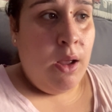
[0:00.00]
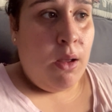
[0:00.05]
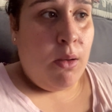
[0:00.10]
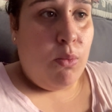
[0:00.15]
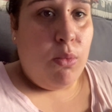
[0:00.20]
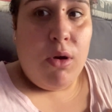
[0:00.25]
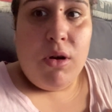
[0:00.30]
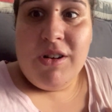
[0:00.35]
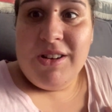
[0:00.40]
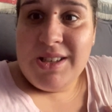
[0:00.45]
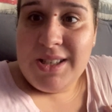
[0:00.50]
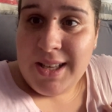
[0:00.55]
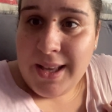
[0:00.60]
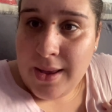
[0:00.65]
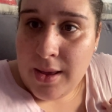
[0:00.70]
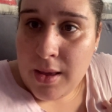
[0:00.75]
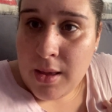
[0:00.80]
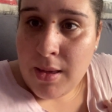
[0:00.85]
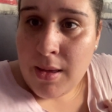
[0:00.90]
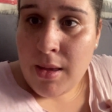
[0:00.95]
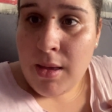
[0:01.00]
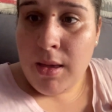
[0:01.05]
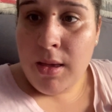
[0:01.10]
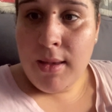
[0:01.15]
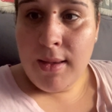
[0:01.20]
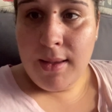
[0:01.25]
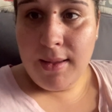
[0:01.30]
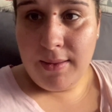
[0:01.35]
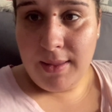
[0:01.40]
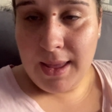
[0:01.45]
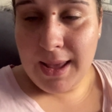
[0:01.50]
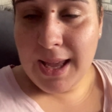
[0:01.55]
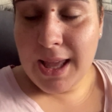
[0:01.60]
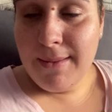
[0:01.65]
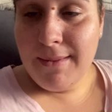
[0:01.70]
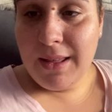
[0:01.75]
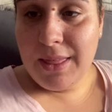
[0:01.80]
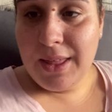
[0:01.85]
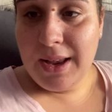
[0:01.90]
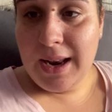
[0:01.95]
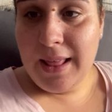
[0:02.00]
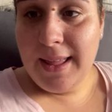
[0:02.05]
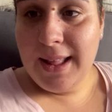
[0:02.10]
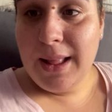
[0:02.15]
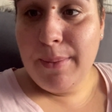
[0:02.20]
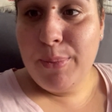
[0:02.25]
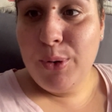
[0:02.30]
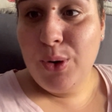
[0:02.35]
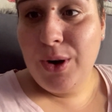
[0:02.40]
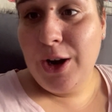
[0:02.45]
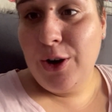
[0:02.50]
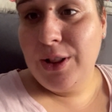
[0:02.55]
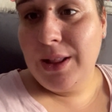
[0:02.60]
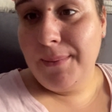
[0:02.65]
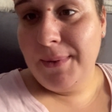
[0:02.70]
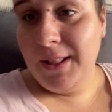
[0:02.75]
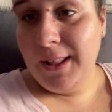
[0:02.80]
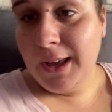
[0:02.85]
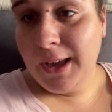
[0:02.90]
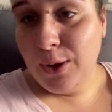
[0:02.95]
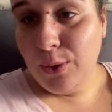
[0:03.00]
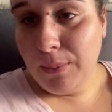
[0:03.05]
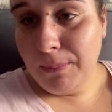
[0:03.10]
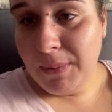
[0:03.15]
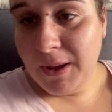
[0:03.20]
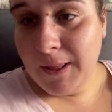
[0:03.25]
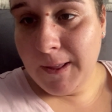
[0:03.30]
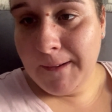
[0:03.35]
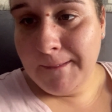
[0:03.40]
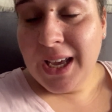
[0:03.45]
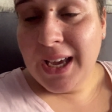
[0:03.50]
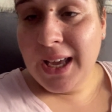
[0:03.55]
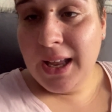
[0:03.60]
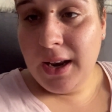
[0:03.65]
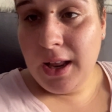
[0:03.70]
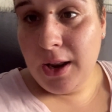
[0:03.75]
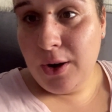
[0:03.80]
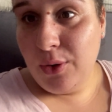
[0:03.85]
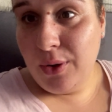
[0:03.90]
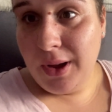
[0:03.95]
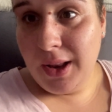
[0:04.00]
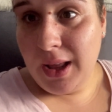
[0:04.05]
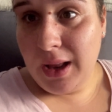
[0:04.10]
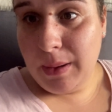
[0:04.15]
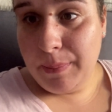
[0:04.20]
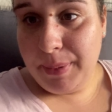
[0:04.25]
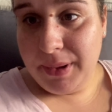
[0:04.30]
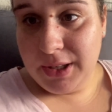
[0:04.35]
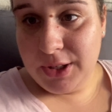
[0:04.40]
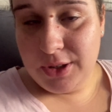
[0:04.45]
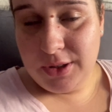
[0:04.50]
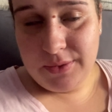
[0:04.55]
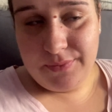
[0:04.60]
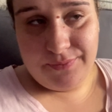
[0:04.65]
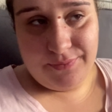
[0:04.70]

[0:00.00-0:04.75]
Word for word: Bueno, sí, dije que iba a hacer la dieta, pero claro, también dije en un vídeo que Nian no quería el pecho.